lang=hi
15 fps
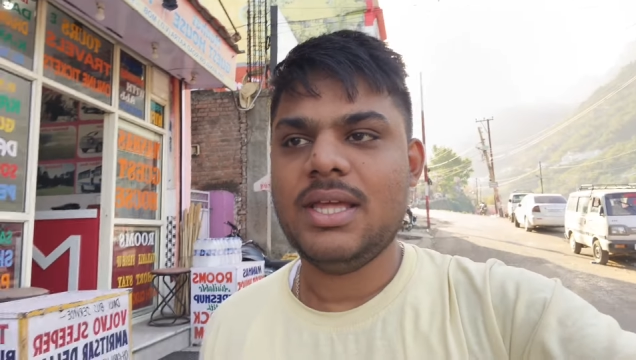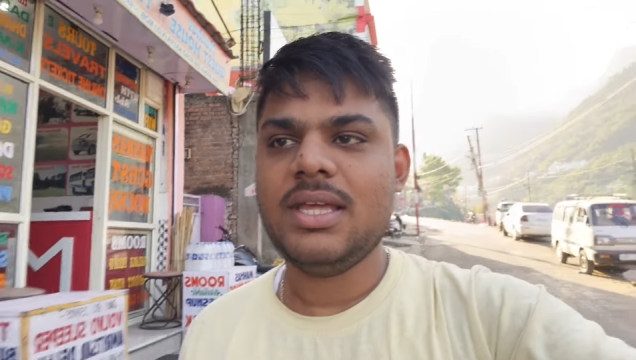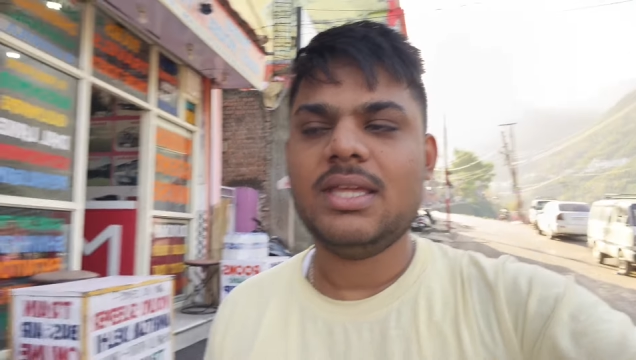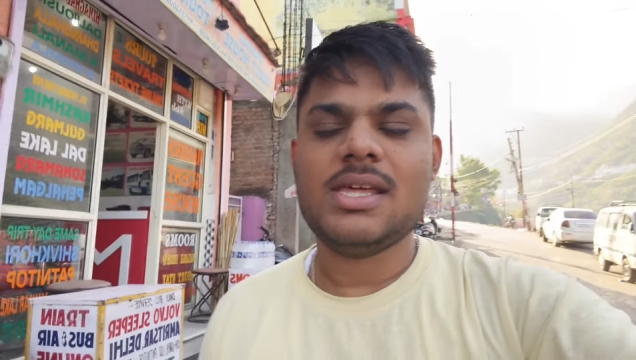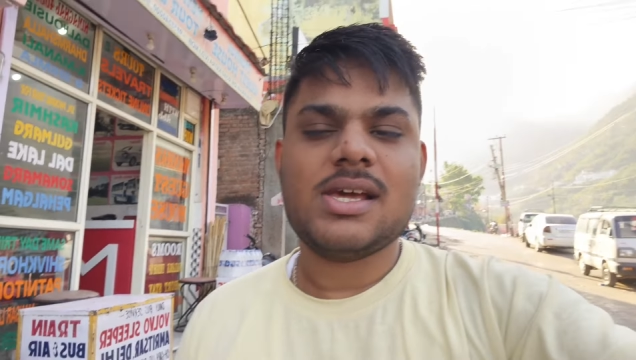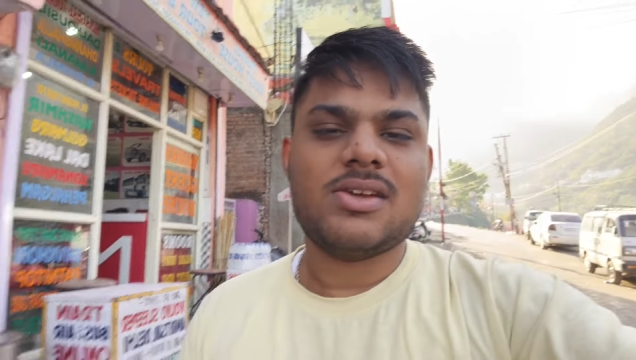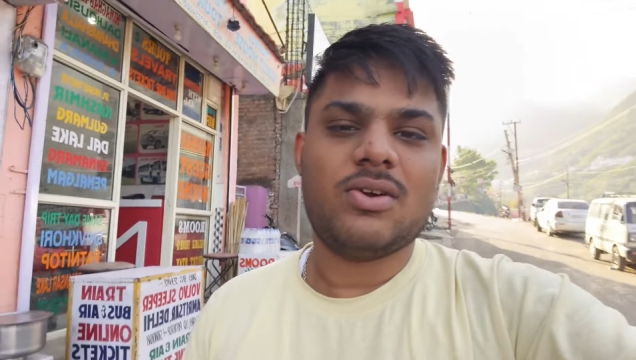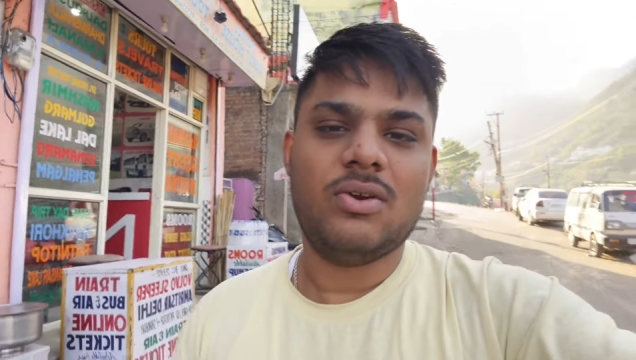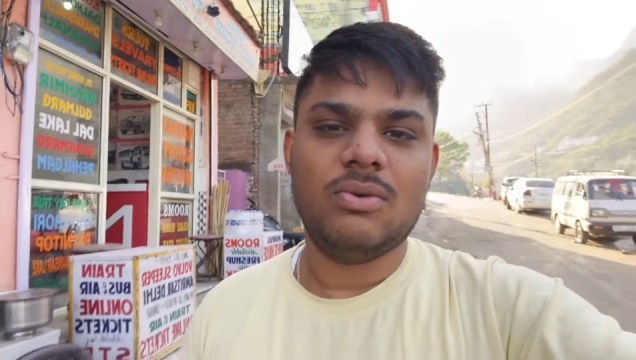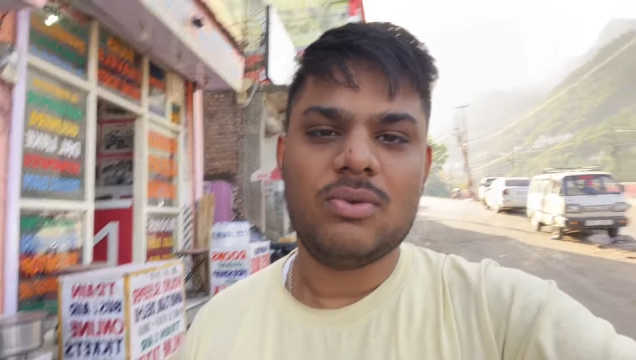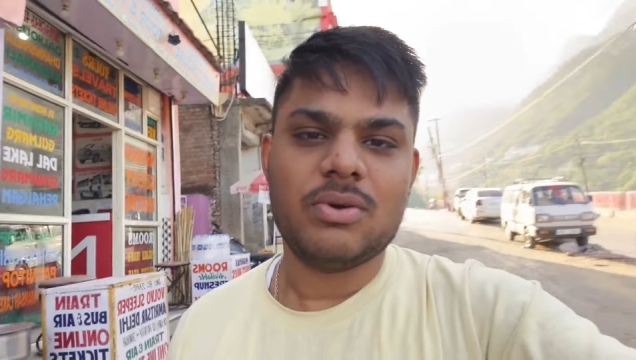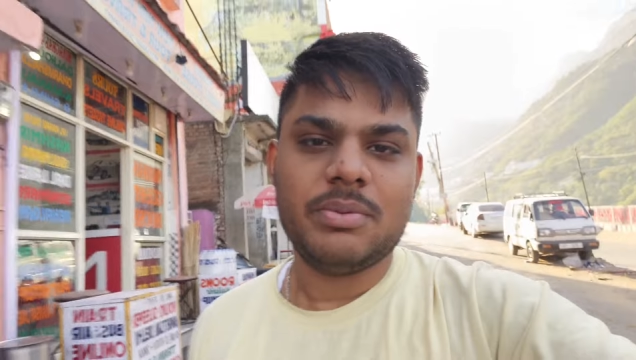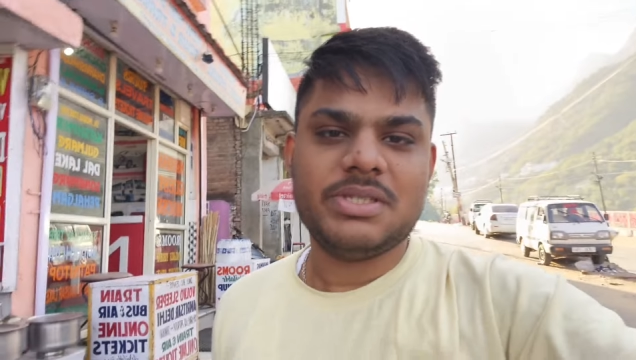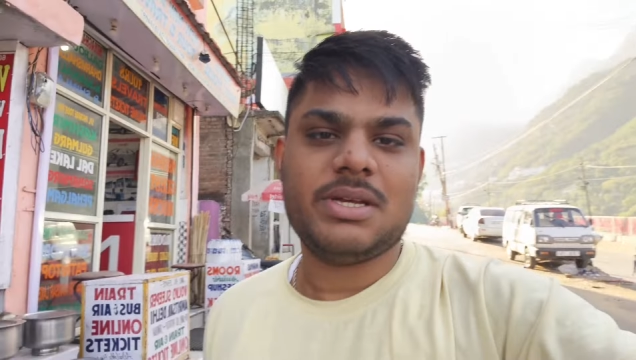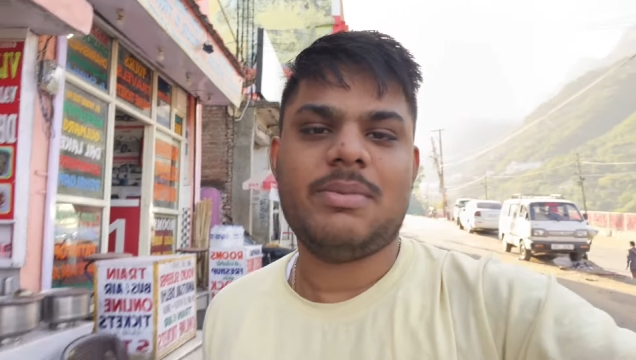नहीं किया क्योंकि
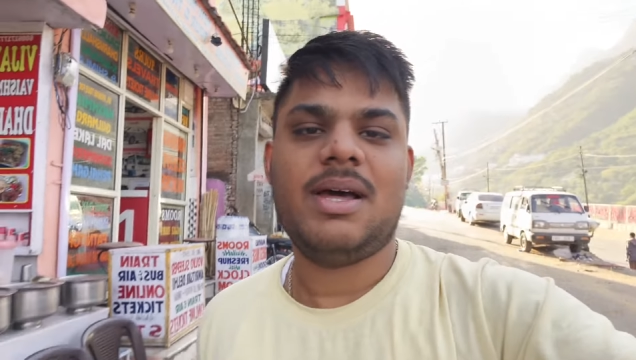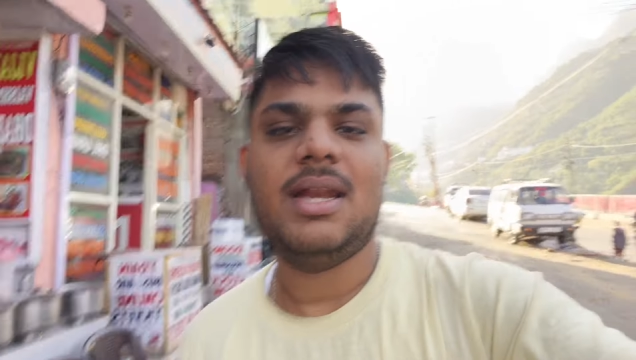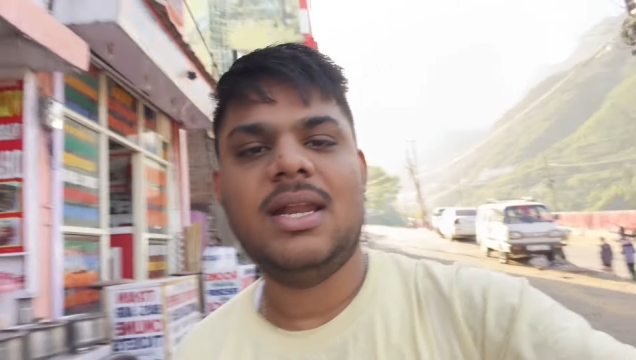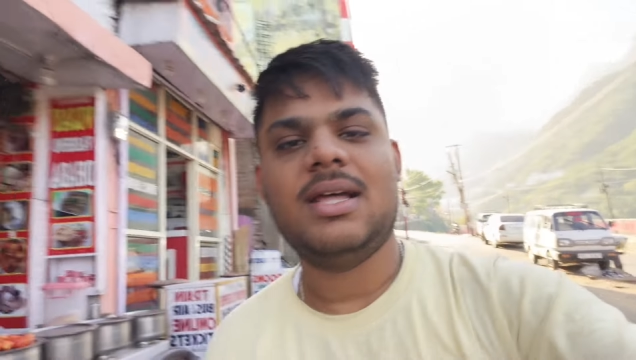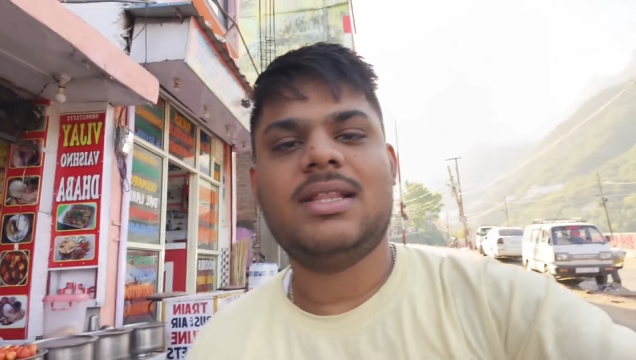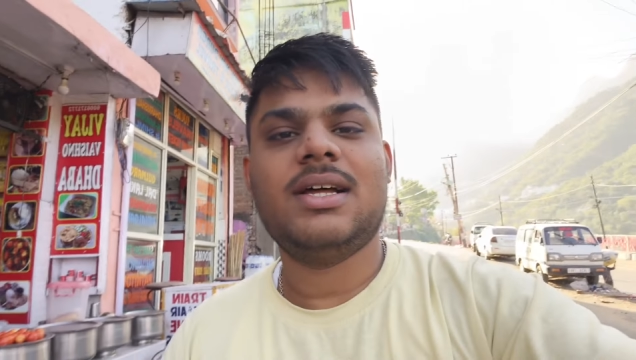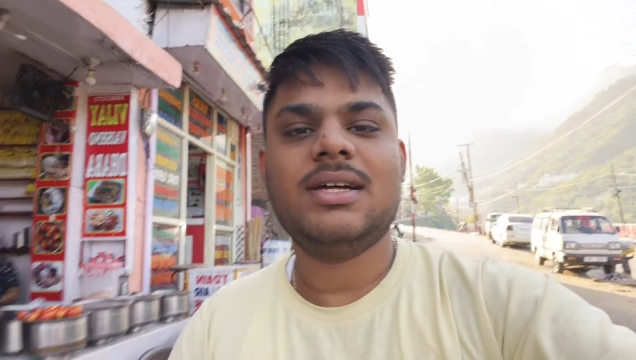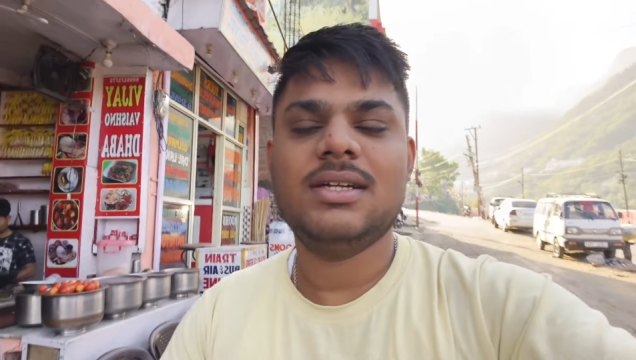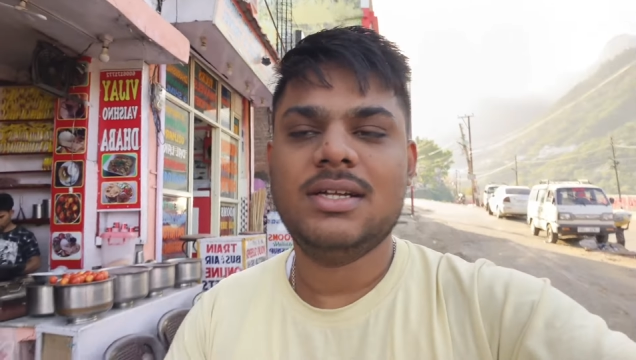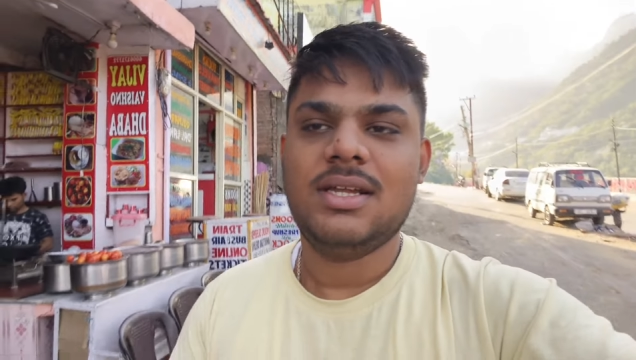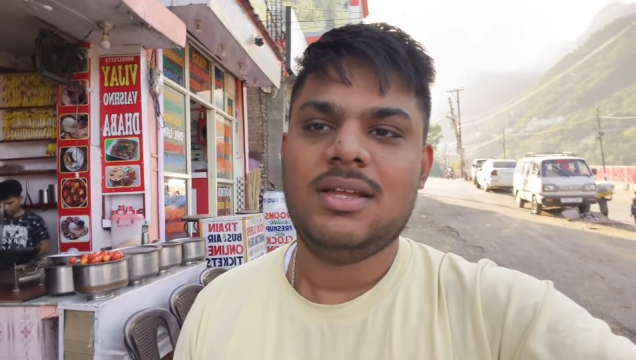उनको भी संभालना था